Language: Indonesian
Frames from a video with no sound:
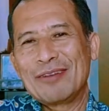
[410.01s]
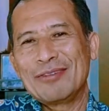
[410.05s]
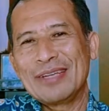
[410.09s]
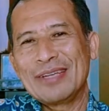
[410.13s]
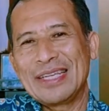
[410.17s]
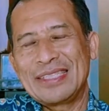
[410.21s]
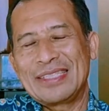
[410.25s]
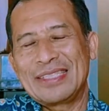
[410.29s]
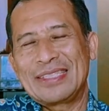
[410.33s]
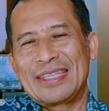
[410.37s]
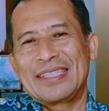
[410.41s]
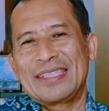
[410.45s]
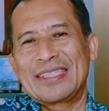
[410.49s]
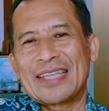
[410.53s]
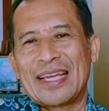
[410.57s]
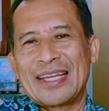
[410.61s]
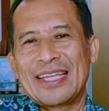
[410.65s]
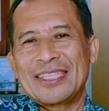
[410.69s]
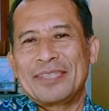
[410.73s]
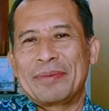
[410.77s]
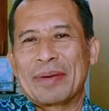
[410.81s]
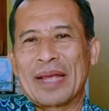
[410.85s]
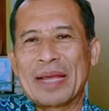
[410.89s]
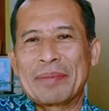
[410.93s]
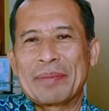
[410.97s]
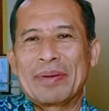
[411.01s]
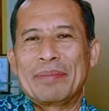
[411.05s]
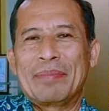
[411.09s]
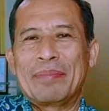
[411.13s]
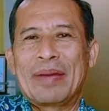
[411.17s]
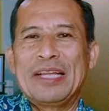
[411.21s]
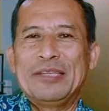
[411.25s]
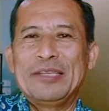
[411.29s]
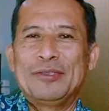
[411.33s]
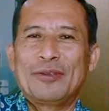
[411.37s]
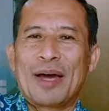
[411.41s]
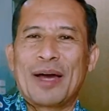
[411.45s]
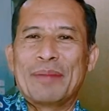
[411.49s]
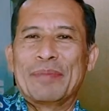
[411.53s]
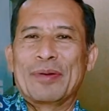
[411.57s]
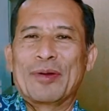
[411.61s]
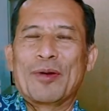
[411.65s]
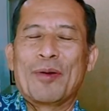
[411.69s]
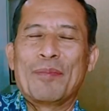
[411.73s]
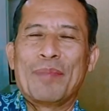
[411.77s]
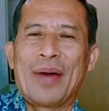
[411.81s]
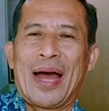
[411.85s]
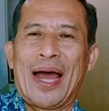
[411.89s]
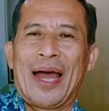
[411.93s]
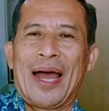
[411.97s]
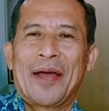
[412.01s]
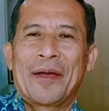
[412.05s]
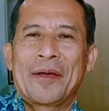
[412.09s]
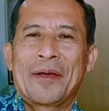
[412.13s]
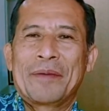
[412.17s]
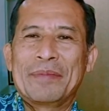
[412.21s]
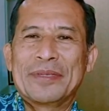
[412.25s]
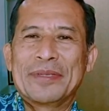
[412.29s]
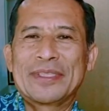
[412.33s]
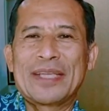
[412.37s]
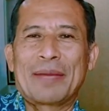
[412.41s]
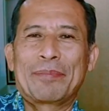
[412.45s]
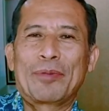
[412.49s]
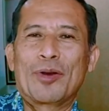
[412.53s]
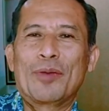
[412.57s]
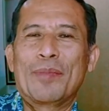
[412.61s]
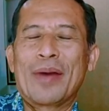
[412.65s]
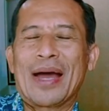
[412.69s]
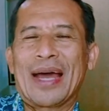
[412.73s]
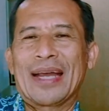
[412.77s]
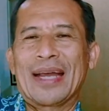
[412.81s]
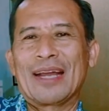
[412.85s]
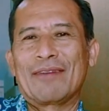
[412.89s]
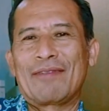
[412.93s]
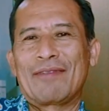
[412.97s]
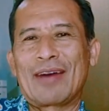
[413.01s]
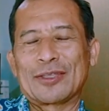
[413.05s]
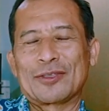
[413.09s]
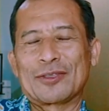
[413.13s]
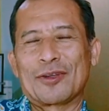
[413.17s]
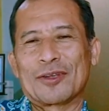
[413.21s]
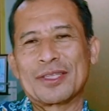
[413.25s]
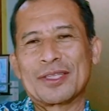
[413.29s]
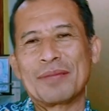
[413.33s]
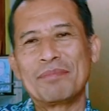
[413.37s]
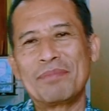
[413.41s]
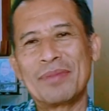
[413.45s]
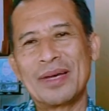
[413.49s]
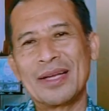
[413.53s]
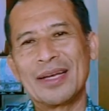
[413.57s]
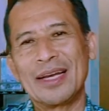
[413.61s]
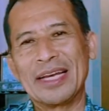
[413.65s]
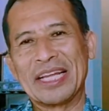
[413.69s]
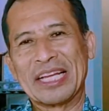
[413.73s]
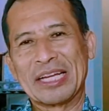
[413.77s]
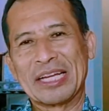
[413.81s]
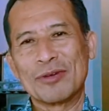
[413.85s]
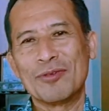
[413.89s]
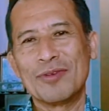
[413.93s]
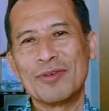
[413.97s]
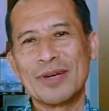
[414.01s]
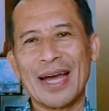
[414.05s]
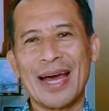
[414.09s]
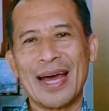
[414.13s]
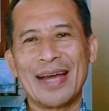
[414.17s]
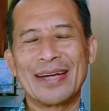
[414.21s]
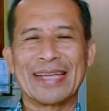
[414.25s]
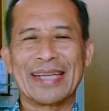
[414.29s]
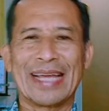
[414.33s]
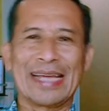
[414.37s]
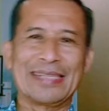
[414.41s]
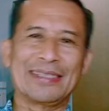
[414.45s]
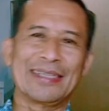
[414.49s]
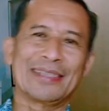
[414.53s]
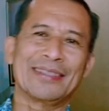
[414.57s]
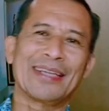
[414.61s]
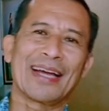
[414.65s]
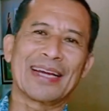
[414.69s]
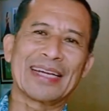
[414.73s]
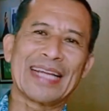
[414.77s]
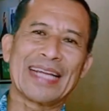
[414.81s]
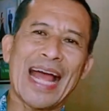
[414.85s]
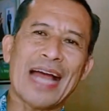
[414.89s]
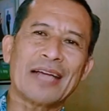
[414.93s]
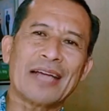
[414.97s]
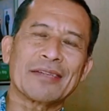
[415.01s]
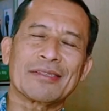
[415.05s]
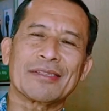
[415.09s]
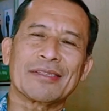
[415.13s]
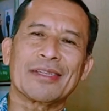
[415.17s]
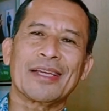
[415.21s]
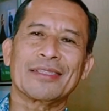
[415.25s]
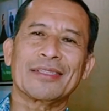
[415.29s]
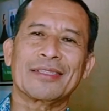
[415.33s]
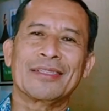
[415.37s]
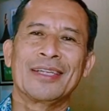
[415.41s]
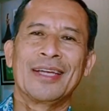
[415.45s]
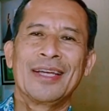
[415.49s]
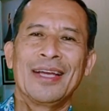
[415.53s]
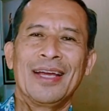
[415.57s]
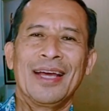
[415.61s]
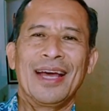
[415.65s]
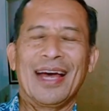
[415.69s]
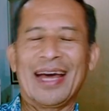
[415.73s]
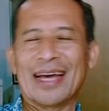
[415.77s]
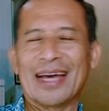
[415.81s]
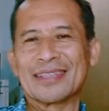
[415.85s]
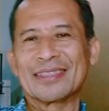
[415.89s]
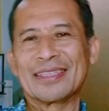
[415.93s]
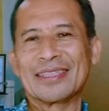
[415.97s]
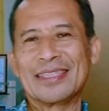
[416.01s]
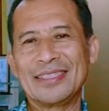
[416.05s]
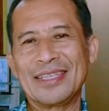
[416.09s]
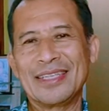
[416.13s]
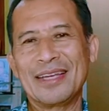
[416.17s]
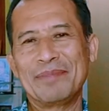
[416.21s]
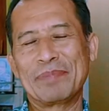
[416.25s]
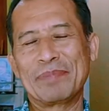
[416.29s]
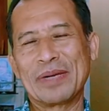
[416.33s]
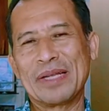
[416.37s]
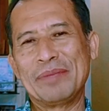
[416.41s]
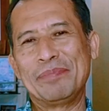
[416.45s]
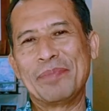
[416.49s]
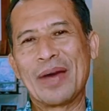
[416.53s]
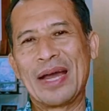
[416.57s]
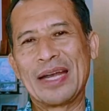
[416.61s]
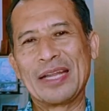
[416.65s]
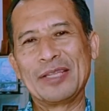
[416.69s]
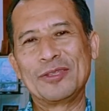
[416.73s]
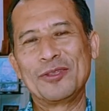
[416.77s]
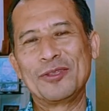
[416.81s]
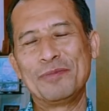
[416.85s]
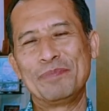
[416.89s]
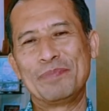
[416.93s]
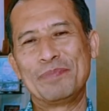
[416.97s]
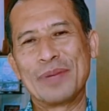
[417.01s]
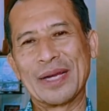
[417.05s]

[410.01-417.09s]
lalu istri saya sebagai pribadi juga berubah. Bisa berubah karena faktor teman, lingkungan, gadget yang diakses. Artinya pribadi itu